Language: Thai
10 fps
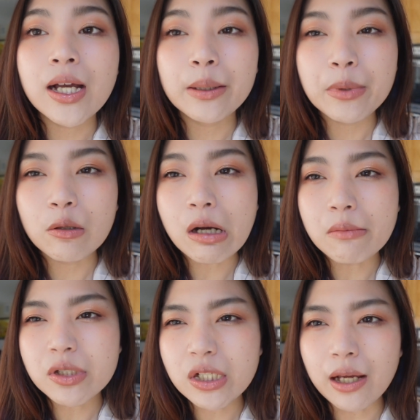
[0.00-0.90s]
มากมีควา
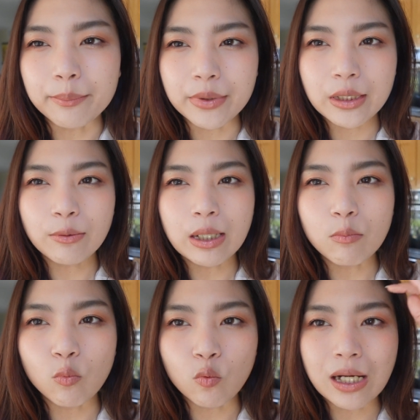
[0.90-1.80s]
มฉ่ำ มีควา
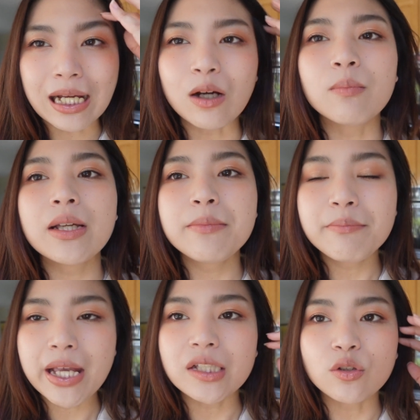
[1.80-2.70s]
มวาวไม่
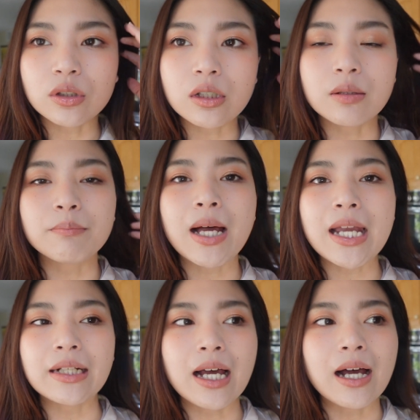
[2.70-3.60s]
แมทจนเกินไป
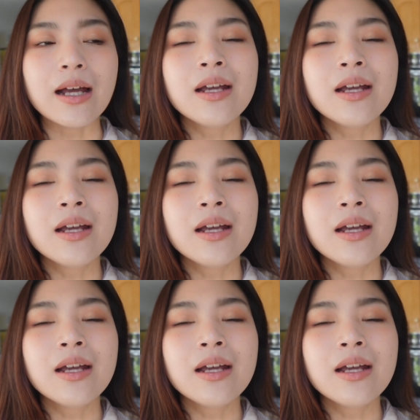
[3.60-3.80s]
นะคะ